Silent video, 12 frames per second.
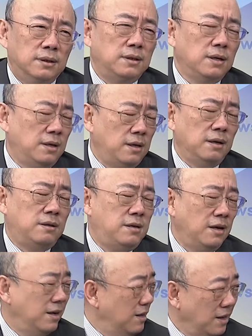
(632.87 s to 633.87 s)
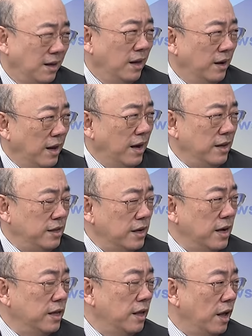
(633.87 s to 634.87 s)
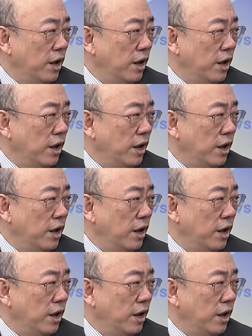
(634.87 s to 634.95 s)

这天，那你这个